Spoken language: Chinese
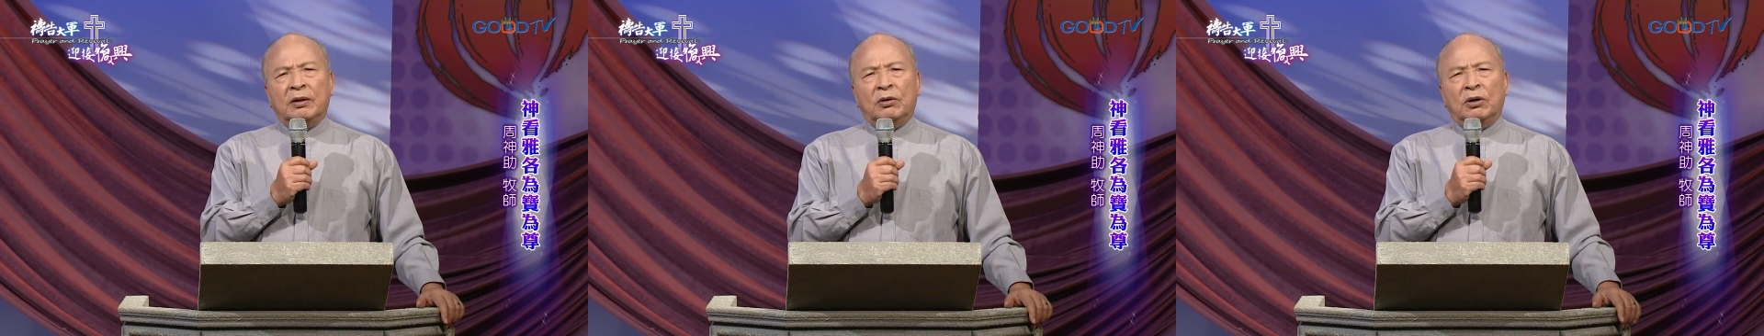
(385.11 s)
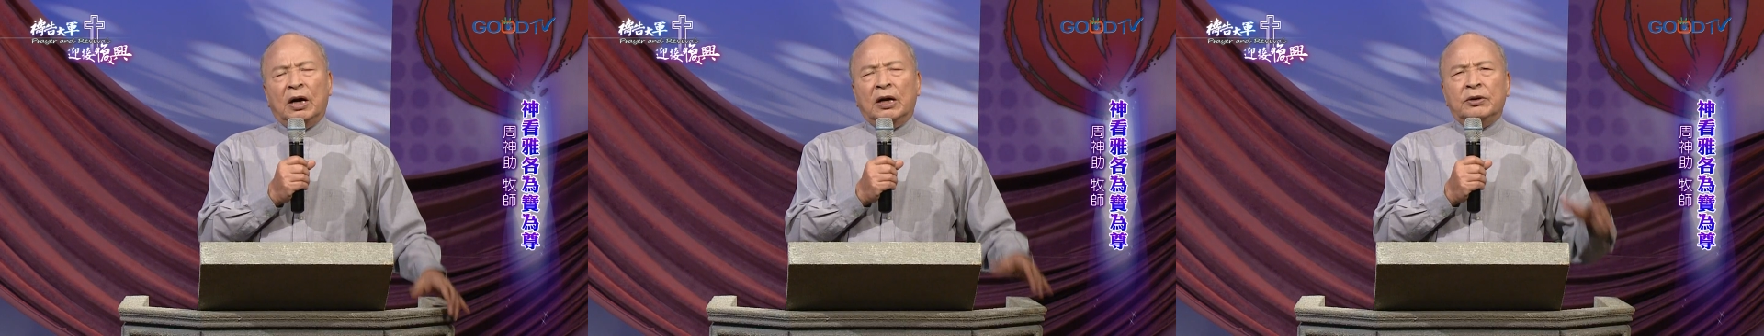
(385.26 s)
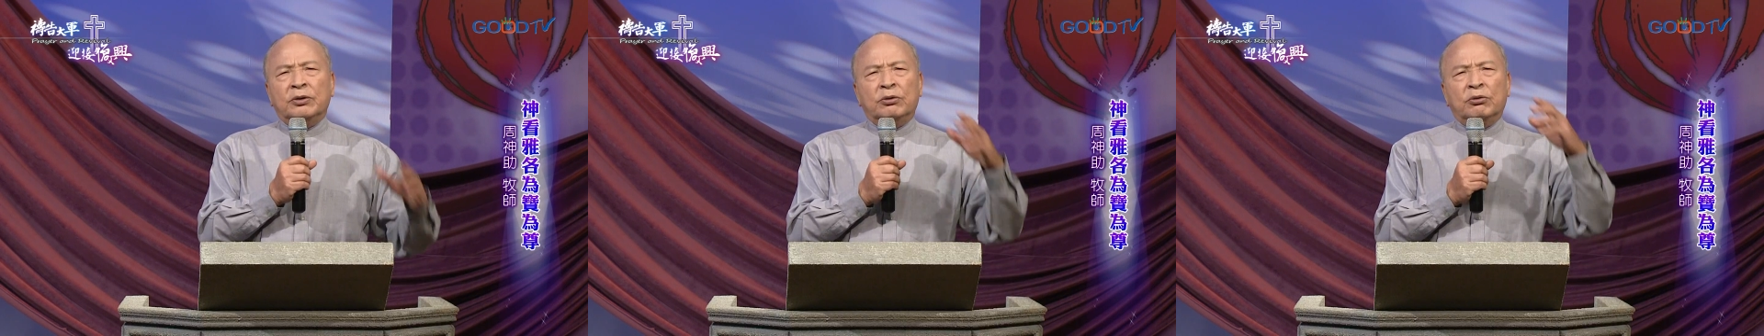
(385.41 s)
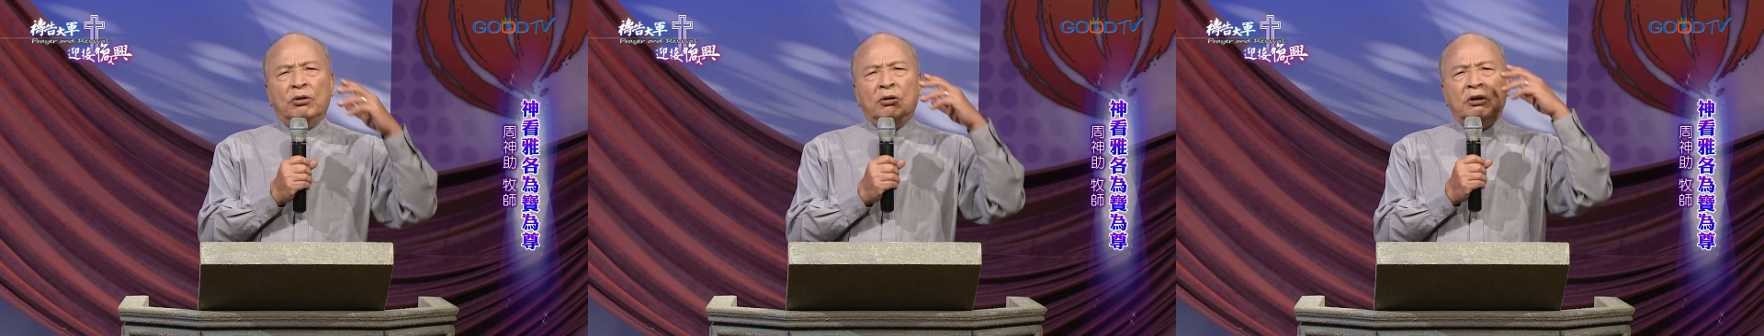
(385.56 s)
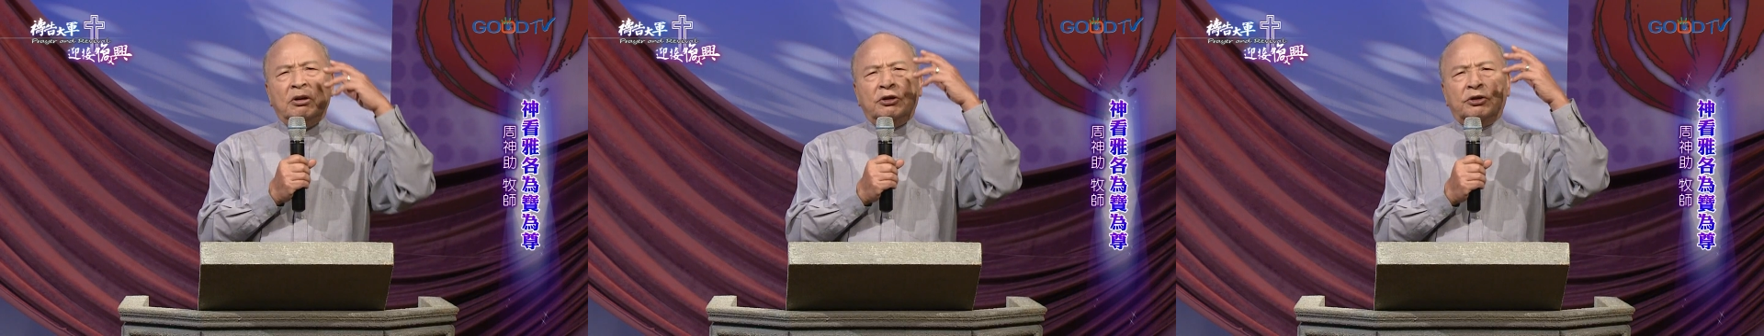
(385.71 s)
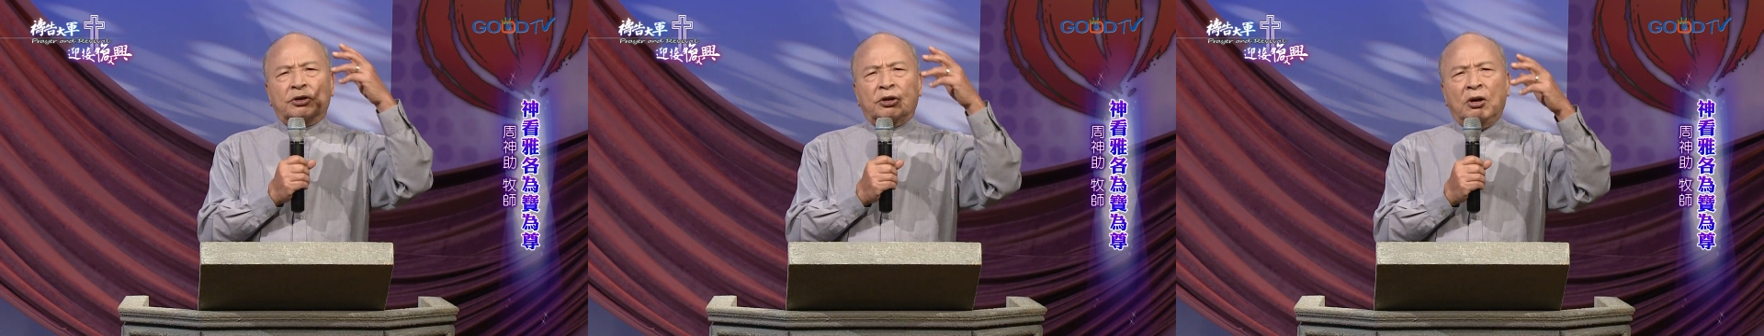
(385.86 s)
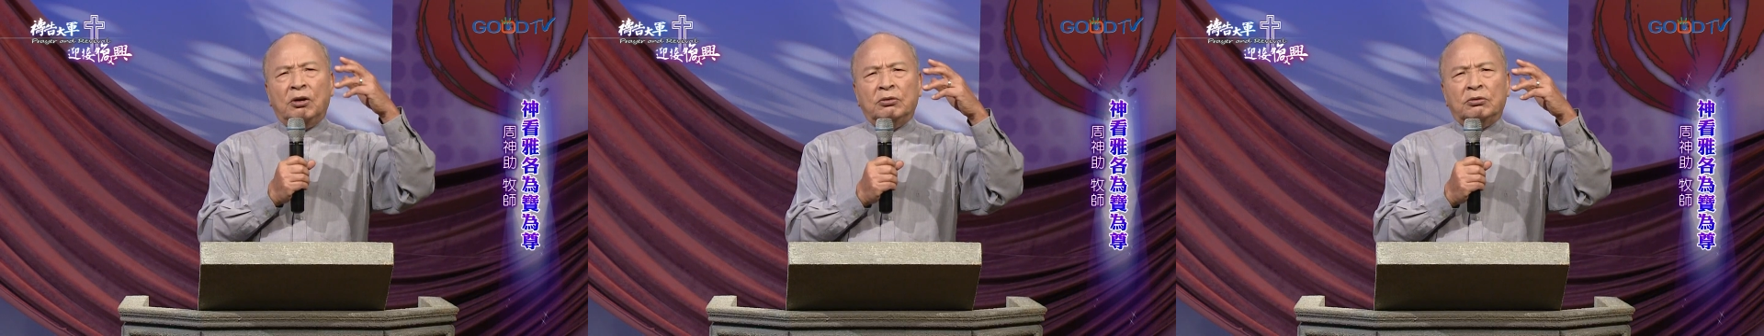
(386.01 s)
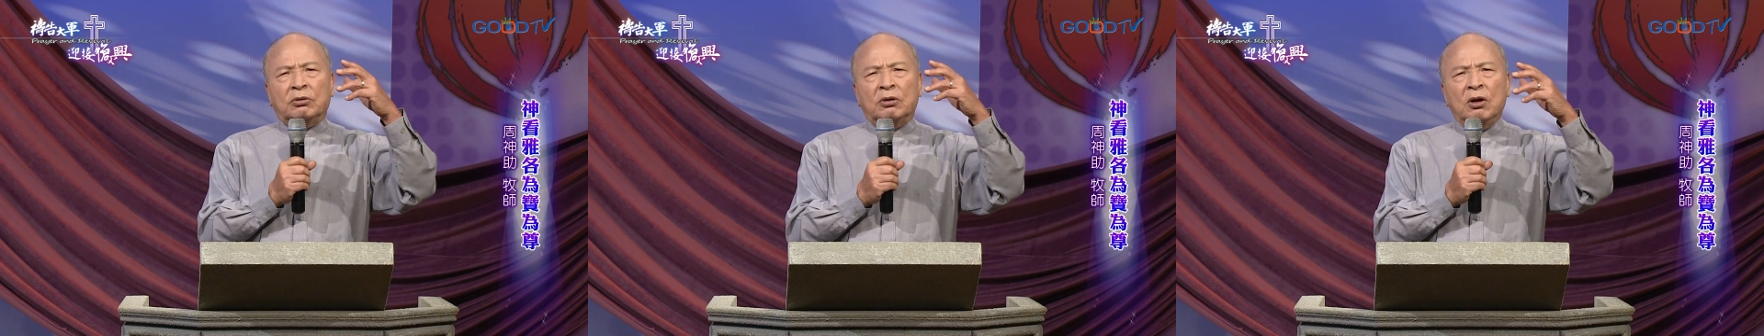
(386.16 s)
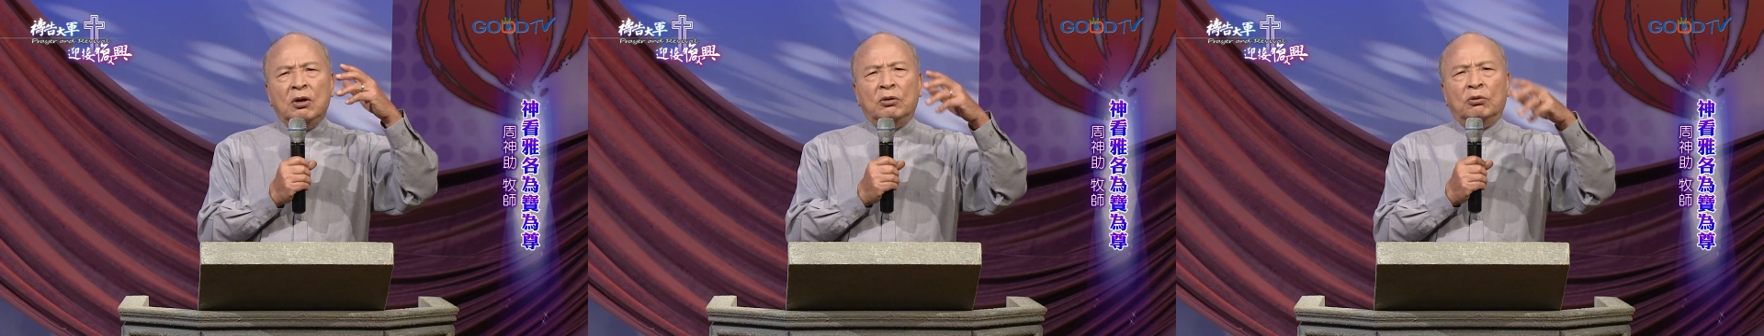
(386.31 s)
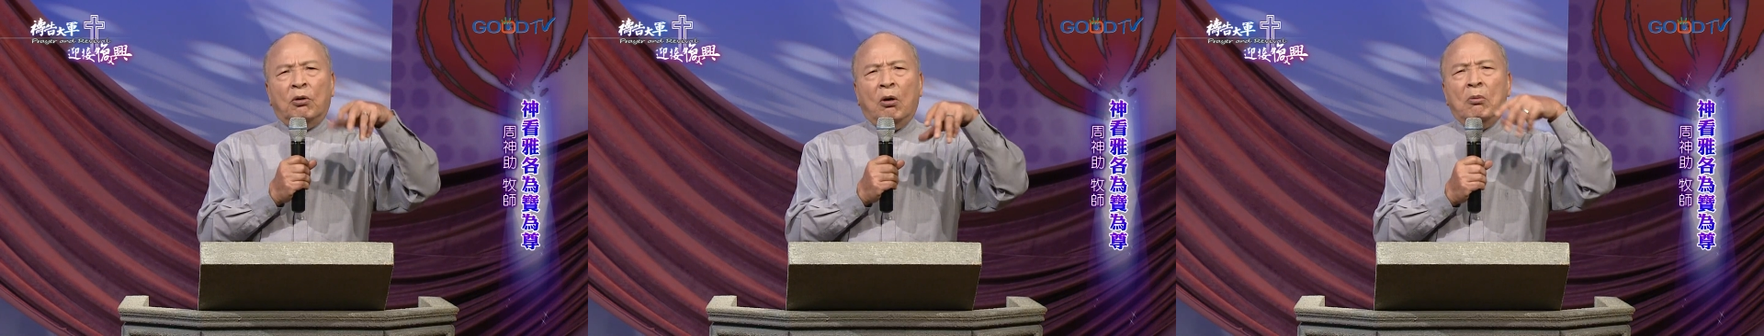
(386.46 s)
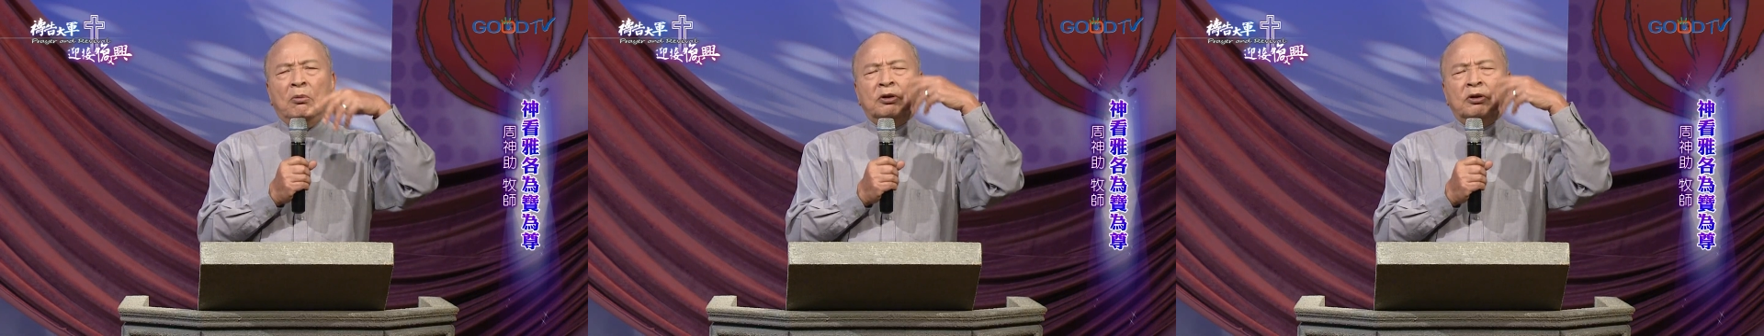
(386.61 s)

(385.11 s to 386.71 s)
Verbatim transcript: 很多的时候，我